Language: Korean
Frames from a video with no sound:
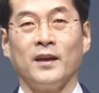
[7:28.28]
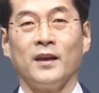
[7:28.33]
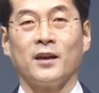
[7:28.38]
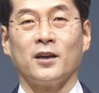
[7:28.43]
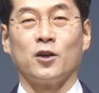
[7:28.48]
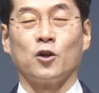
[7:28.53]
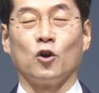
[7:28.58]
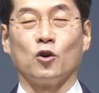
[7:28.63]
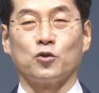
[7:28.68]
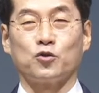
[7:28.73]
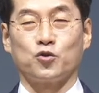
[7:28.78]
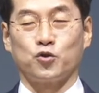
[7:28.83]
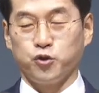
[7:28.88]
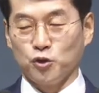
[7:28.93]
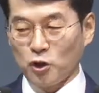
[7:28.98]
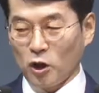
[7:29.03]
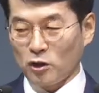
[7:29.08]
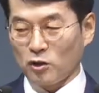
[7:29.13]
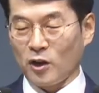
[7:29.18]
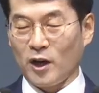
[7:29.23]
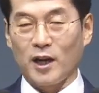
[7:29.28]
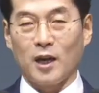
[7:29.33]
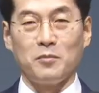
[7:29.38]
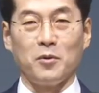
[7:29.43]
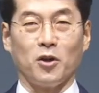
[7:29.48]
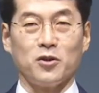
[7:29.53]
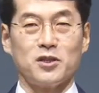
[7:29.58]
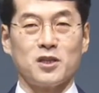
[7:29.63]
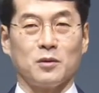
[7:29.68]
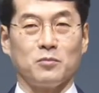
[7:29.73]
그리고 수년간의
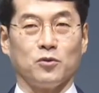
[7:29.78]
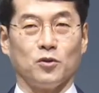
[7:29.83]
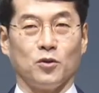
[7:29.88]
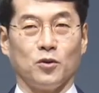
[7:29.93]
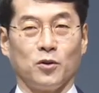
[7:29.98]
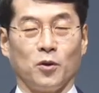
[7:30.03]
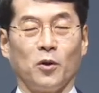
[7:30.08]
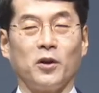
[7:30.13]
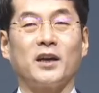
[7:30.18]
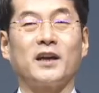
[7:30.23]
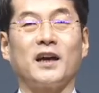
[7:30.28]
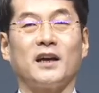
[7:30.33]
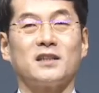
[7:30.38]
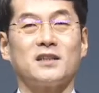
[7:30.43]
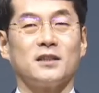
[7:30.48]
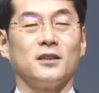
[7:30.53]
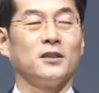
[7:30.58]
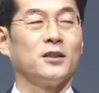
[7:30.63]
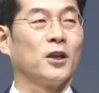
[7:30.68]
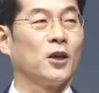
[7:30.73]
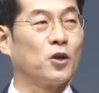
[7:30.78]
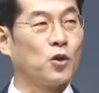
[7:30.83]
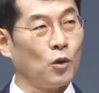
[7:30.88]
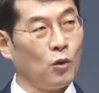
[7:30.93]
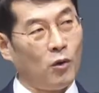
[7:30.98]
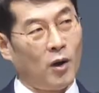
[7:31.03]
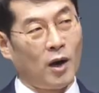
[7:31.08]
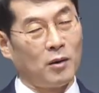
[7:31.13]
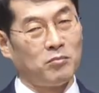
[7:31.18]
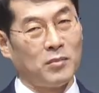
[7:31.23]
면제부, 여기까지는
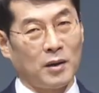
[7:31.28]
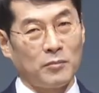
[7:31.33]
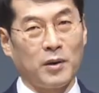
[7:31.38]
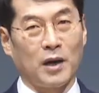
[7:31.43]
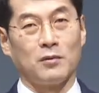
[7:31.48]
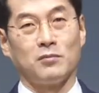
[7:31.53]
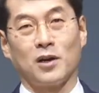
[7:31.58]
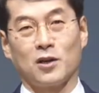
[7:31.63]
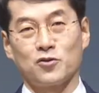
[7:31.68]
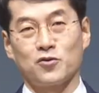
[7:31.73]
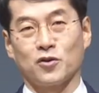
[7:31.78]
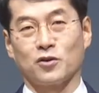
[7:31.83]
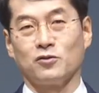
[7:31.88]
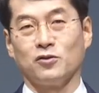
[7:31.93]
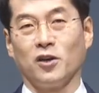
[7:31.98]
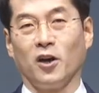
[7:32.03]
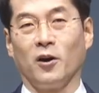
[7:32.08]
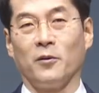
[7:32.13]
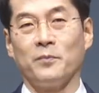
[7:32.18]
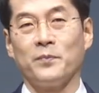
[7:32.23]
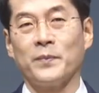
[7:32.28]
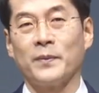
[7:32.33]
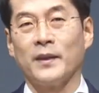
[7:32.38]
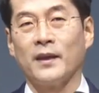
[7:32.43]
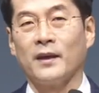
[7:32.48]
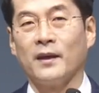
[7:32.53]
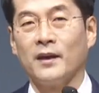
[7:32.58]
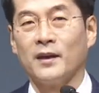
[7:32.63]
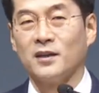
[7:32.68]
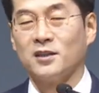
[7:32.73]
교황만 발부할 수 있고요.
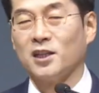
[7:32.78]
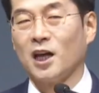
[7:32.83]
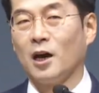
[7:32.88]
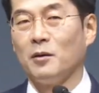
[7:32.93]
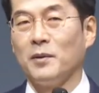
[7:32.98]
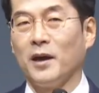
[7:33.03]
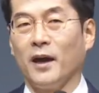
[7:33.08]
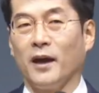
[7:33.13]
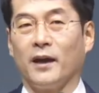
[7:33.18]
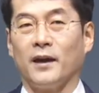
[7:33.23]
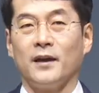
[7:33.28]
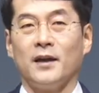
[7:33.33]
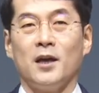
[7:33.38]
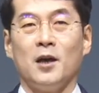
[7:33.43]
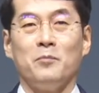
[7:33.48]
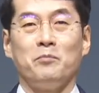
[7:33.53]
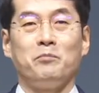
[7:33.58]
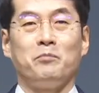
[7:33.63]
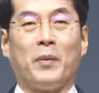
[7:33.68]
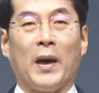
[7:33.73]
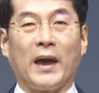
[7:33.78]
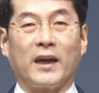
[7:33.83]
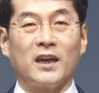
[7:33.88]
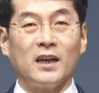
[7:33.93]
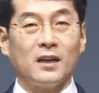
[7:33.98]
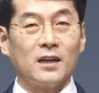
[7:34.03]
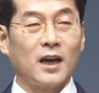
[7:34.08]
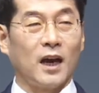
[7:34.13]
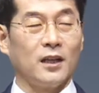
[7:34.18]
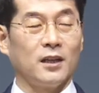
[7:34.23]
그 다음에
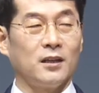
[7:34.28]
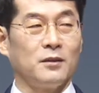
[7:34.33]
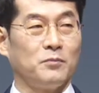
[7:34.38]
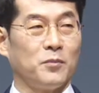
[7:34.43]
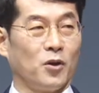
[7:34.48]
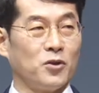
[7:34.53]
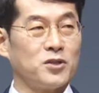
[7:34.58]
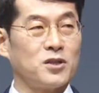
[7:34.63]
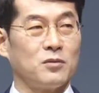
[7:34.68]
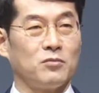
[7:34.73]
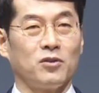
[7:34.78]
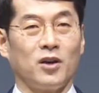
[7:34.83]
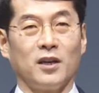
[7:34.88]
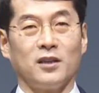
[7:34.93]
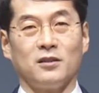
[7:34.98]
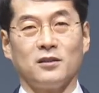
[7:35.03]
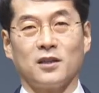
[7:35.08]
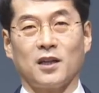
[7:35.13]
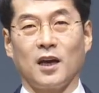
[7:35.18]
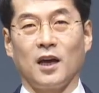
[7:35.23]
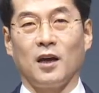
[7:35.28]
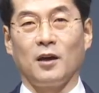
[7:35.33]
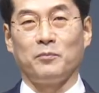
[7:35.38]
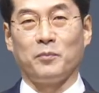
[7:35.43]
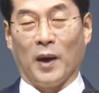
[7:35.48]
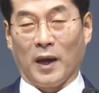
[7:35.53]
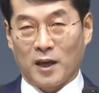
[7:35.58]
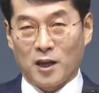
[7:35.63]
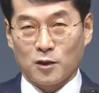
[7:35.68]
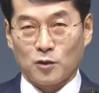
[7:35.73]
100일간 면제부가 있는데
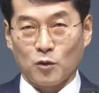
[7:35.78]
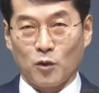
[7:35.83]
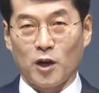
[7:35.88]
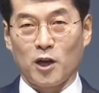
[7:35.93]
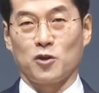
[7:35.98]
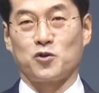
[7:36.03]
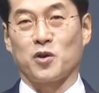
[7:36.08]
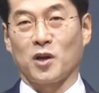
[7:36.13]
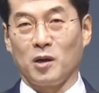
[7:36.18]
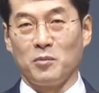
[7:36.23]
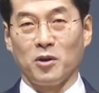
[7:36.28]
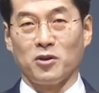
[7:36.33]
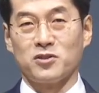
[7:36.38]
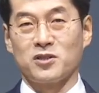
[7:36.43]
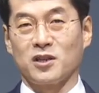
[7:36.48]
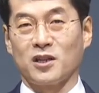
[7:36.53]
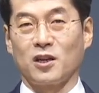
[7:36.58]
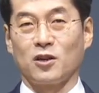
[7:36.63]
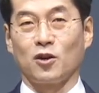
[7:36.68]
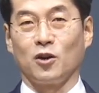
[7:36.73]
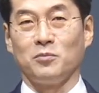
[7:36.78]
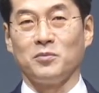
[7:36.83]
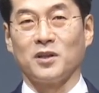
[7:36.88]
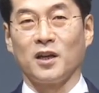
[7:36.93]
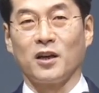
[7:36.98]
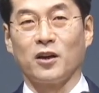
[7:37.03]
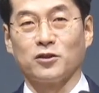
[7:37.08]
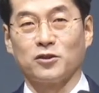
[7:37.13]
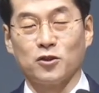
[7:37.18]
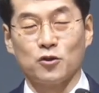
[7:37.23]
100일 동안의 죄가 면제되는 겁니다.
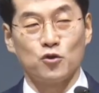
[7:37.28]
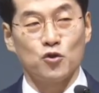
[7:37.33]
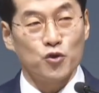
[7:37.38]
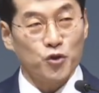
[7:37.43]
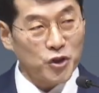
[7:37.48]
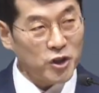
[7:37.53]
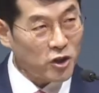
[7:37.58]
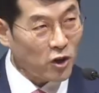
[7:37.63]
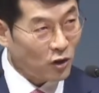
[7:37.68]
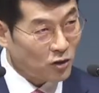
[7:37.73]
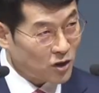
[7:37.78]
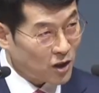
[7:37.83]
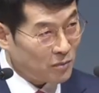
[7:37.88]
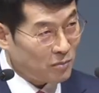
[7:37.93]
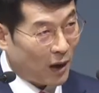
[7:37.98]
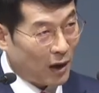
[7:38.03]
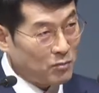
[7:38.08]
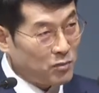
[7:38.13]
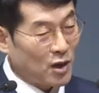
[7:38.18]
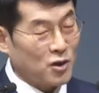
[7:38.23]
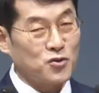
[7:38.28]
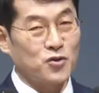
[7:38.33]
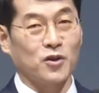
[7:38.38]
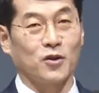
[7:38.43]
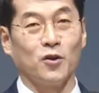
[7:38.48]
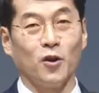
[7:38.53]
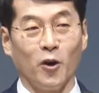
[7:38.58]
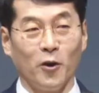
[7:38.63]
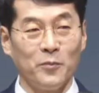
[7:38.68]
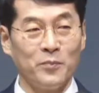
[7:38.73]
이것은 추기경들이 발부할 수
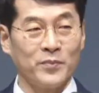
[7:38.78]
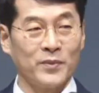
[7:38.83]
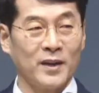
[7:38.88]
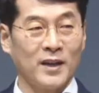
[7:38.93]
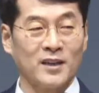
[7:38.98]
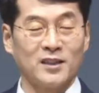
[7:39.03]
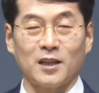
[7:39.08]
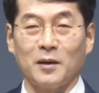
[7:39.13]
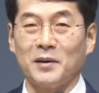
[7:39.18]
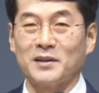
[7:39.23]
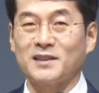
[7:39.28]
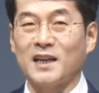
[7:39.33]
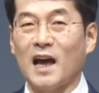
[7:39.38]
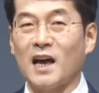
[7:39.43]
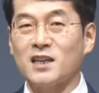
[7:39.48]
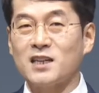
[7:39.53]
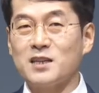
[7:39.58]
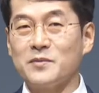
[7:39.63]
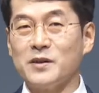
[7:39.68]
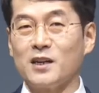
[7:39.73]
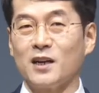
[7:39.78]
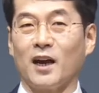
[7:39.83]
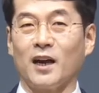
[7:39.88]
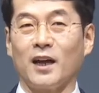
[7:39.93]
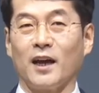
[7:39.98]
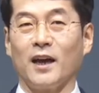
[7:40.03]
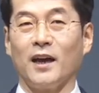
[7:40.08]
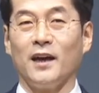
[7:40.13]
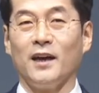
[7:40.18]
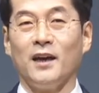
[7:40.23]
있고, 그 다음에
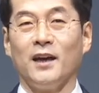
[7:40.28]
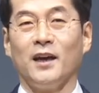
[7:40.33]
40일간의